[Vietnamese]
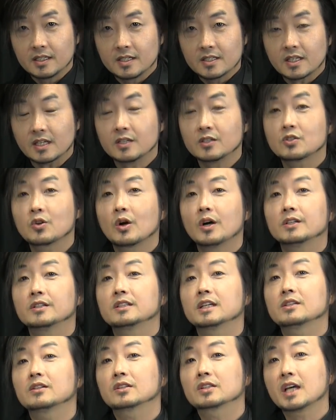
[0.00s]
chỉ người
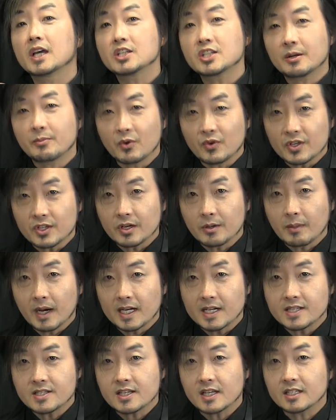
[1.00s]
ta tỏ thay ra mùi nhau
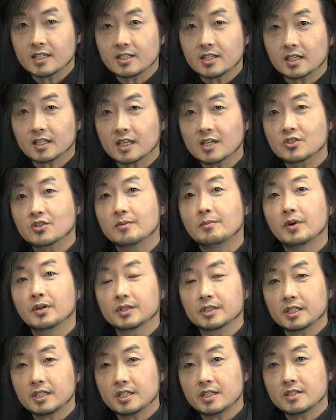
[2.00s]
Malaysia chỉ chỉ tan trong
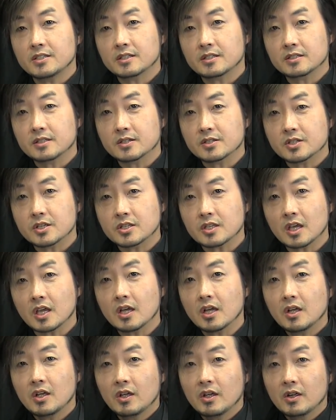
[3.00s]
một y sự chỉ
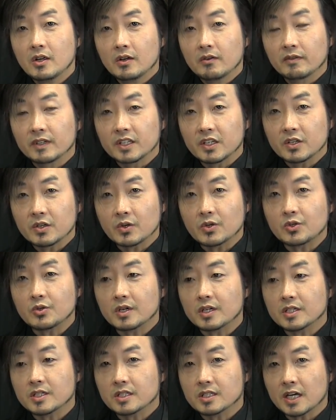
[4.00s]
mình thi cầu
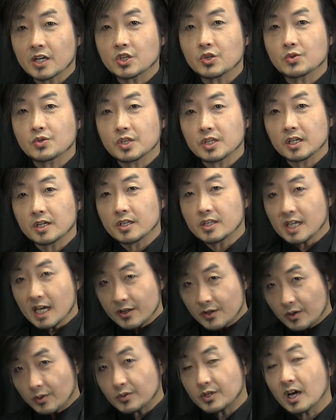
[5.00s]
chua ta su sự chỉ này ya
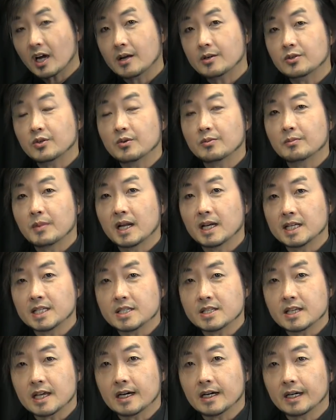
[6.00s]
nhau hùng ra khá trâu
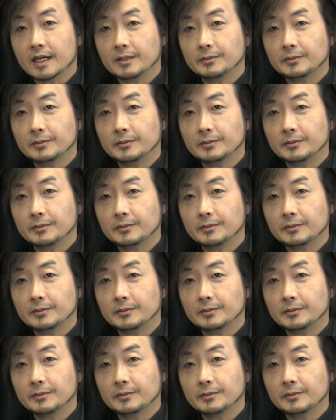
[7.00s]
Malaysia